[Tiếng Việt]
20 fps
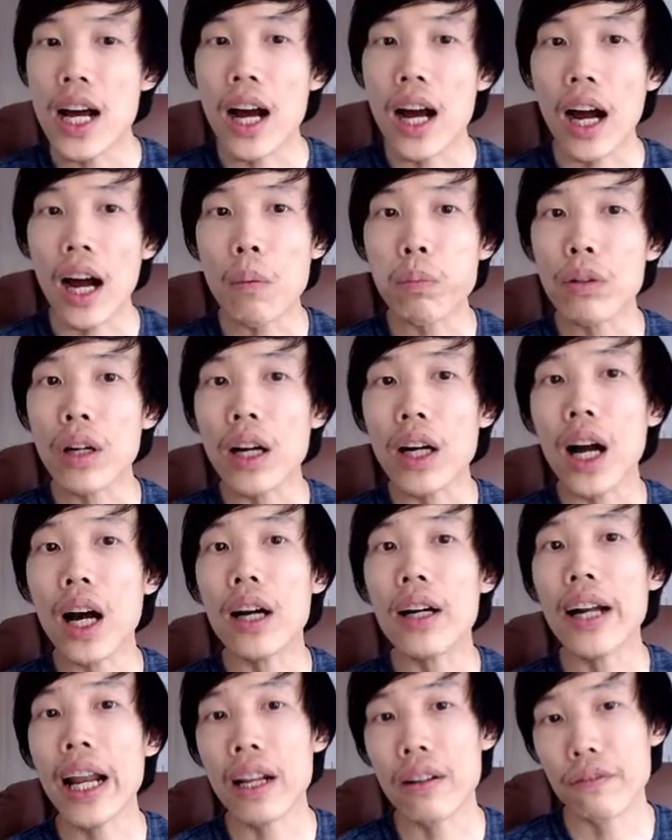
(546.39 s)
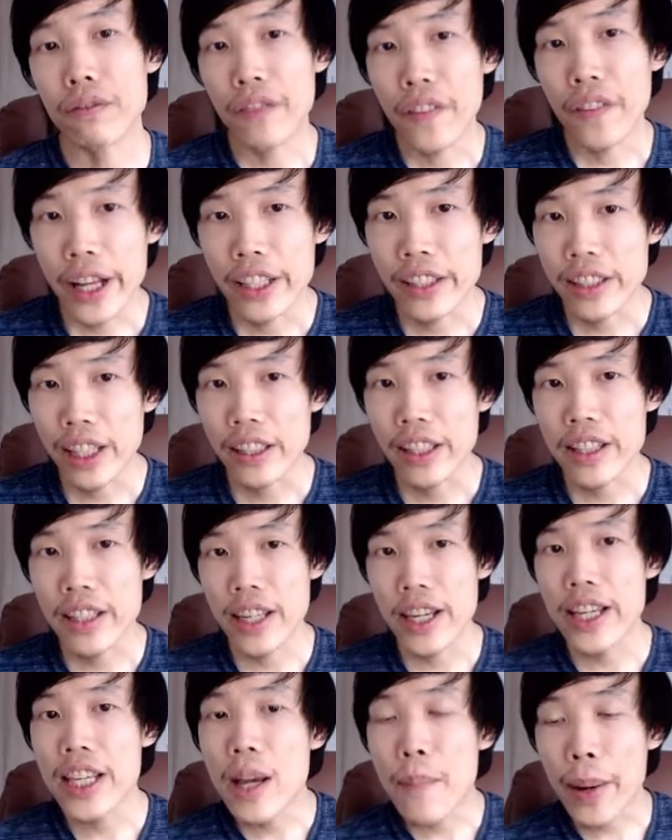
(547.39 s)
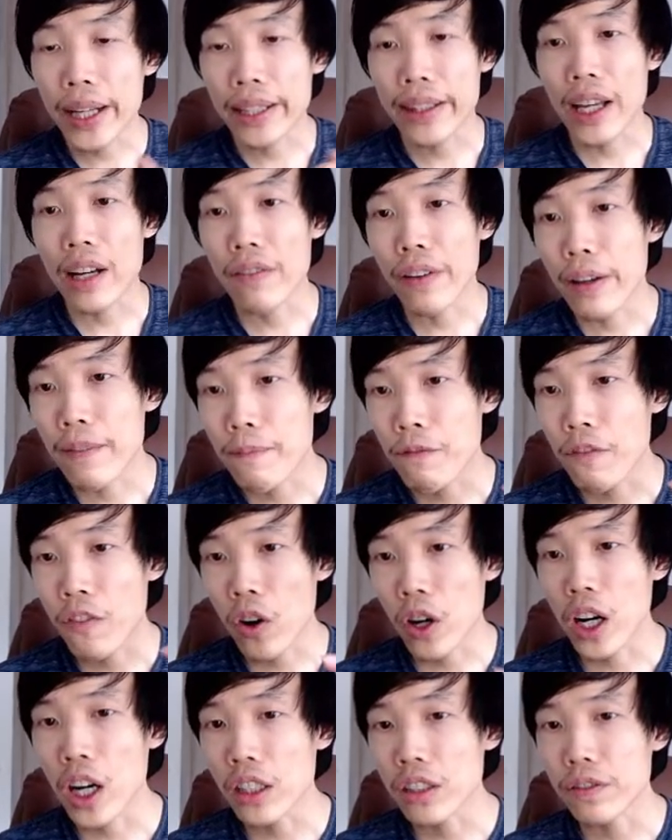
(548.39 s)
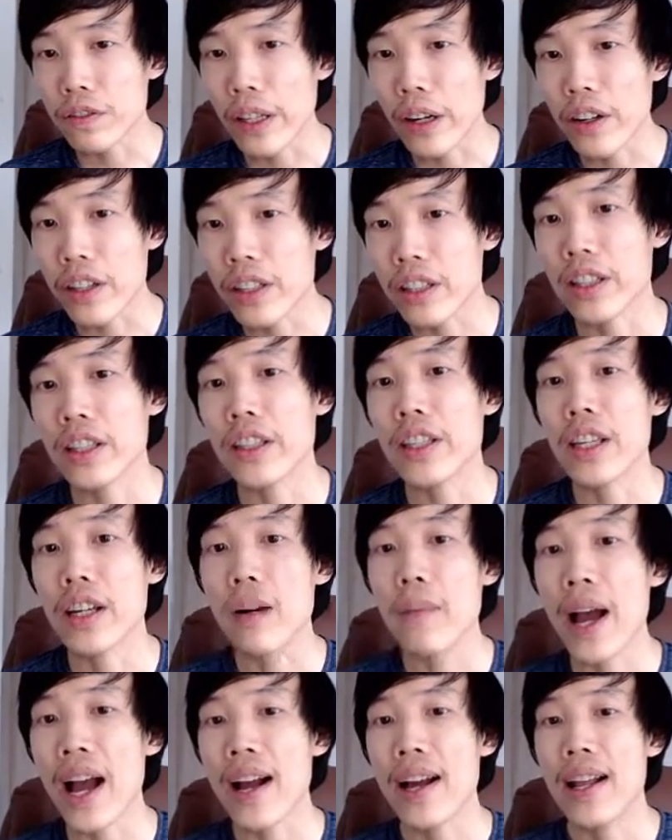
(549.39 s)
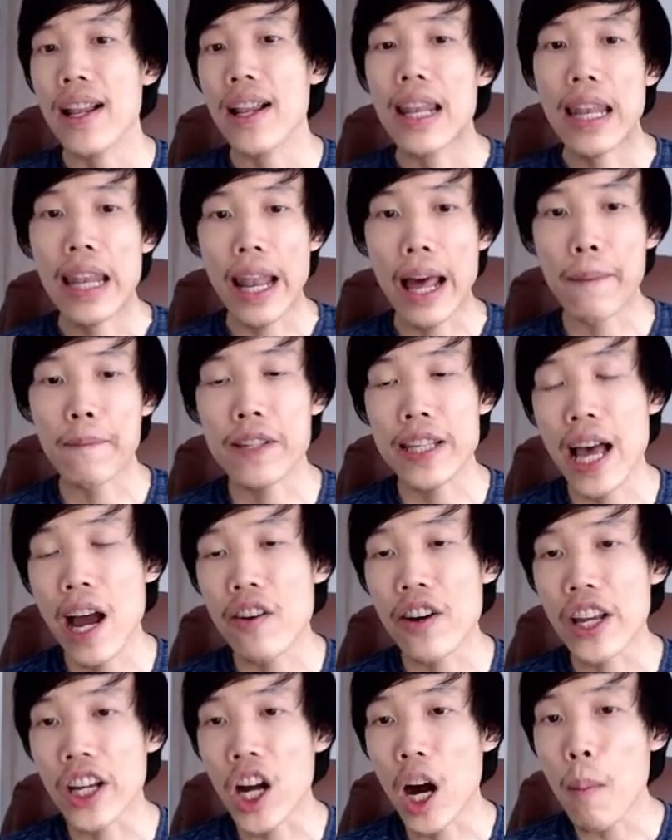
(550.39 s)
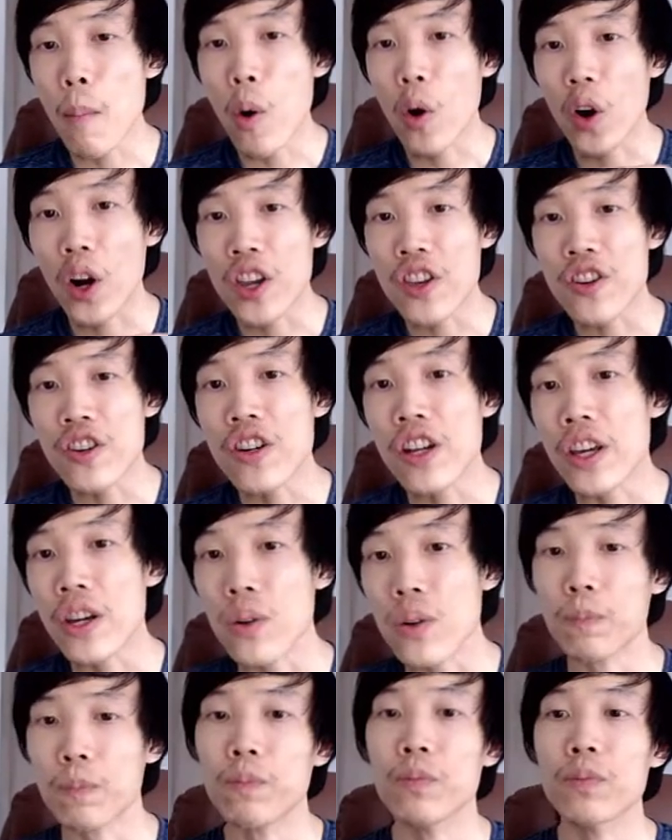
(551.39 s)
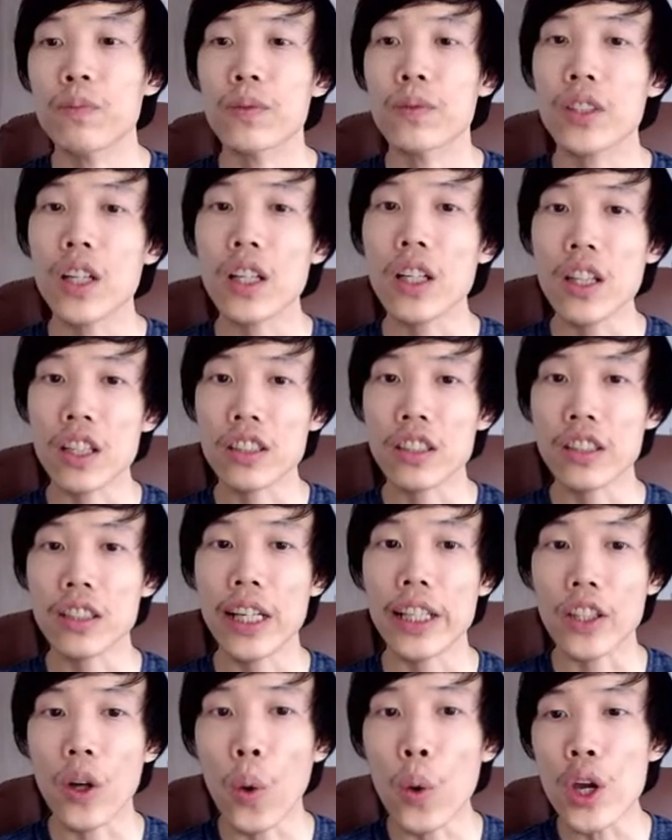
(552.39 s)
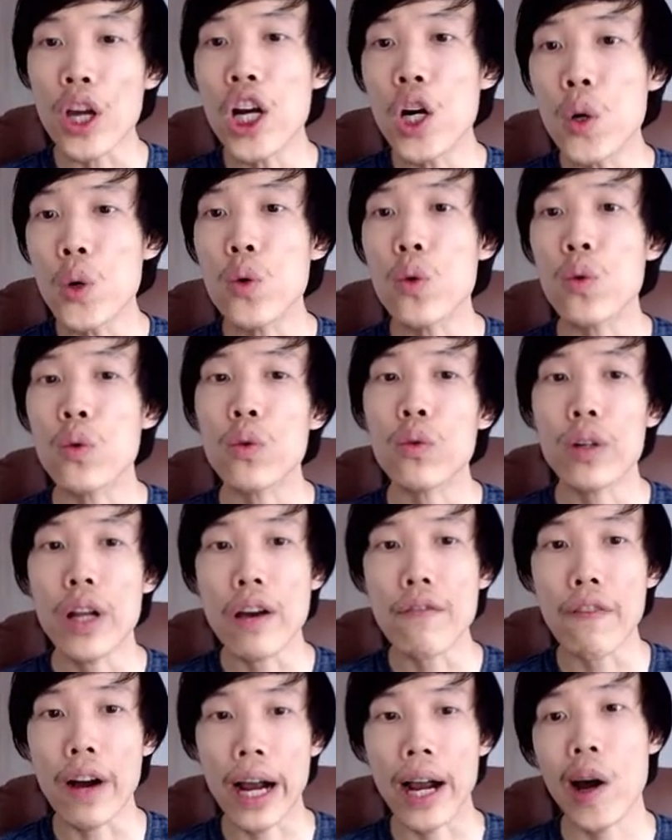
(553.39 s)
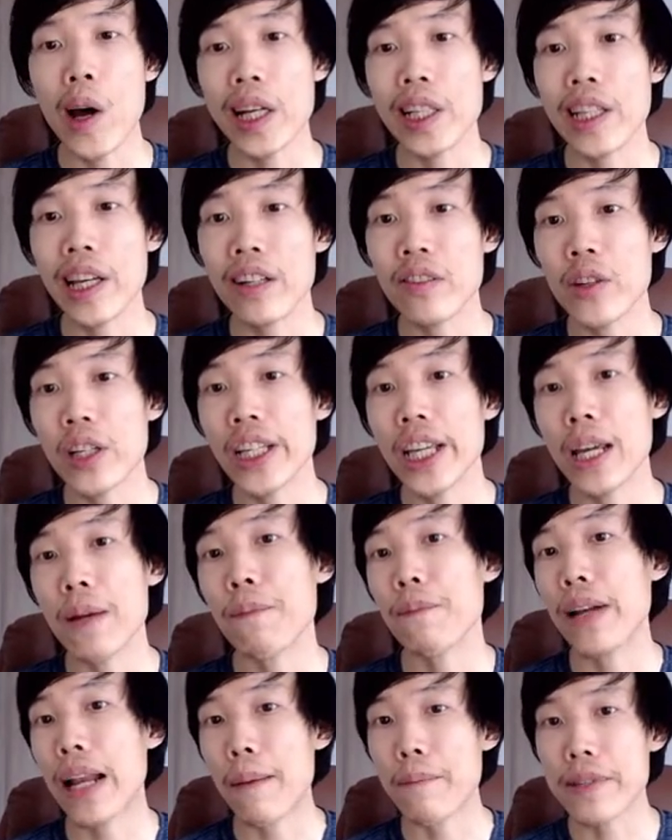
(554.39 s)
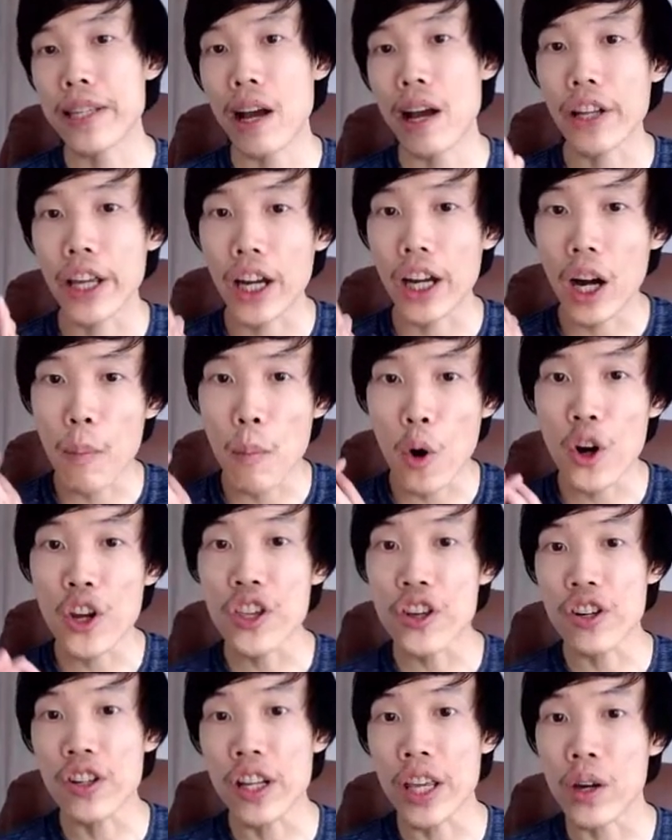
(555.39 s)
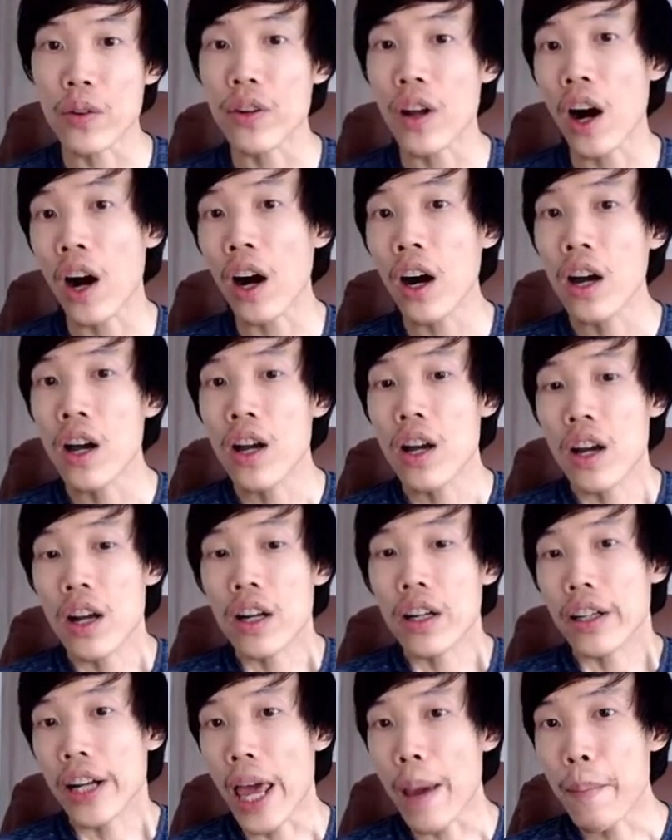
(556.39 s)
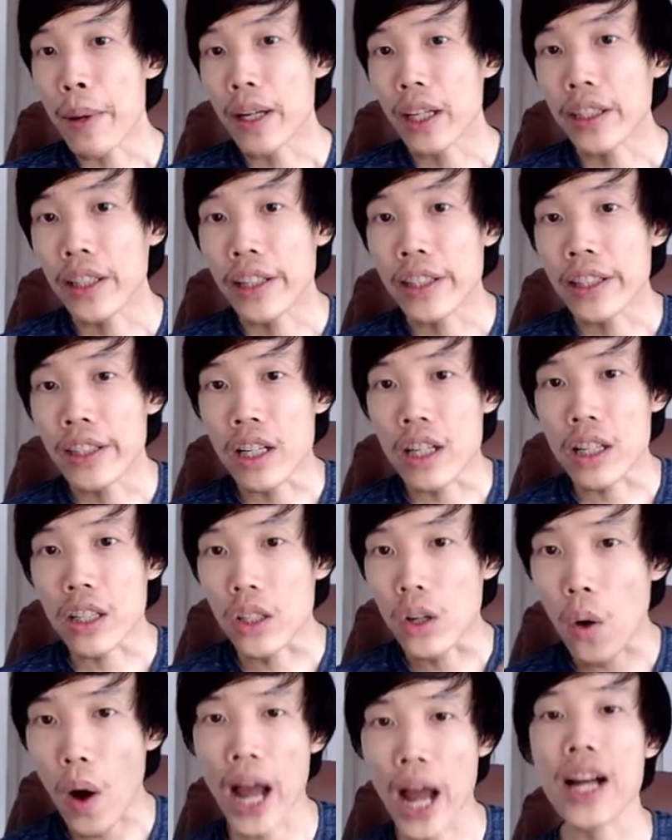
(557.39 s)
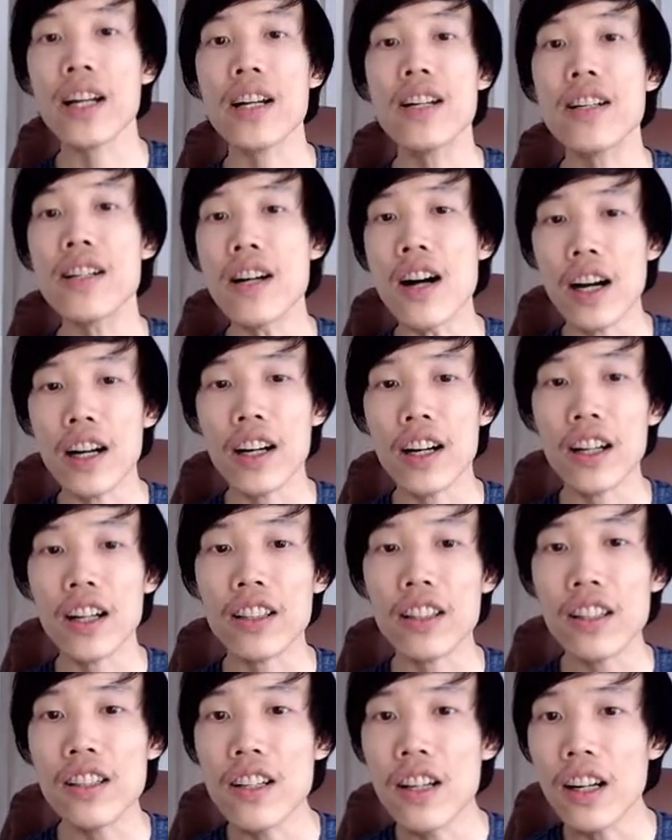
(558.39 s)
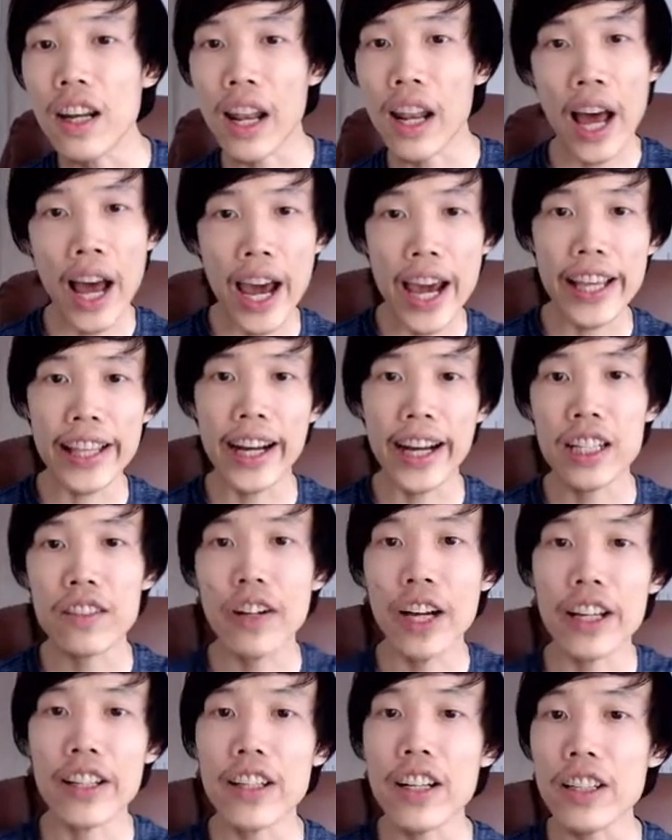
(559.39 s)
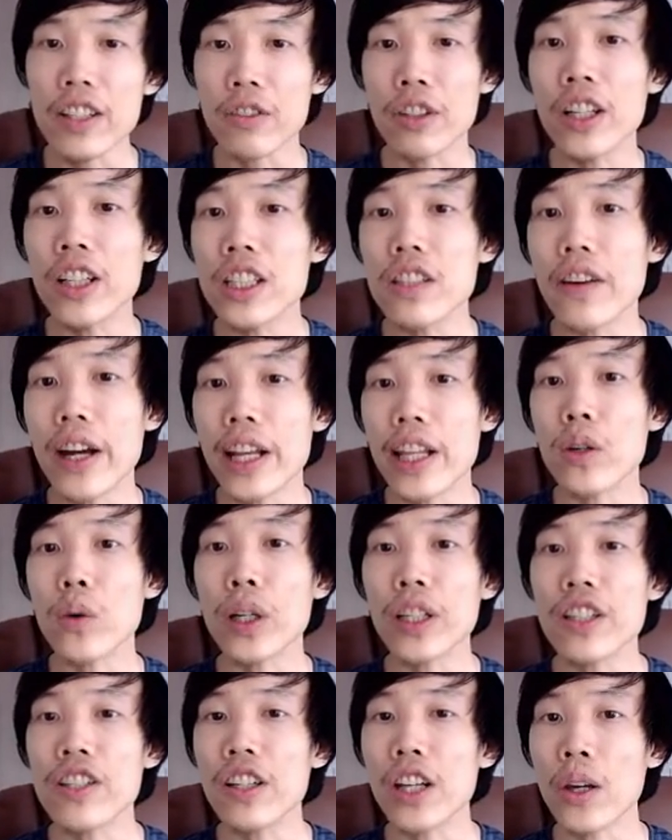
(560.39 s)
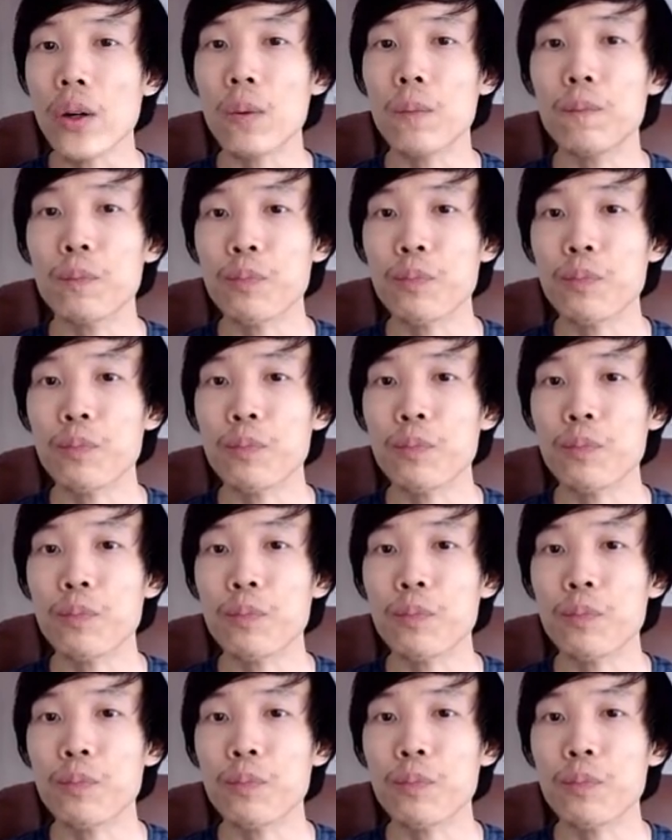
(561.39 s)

không có cần rành về strategy nhưng mà người ta phải focus vào cái chuyện gì các bạn làm sao để có một cái dữ liệu nó thật sự là tối ưu để vận hành doanh nghiệp làm sao để có một cái dữ liệu đó để mình có thể dự đoán được tương lai dạng như vậy rất nhiều thứ như vậy liên quan tới dữ liệu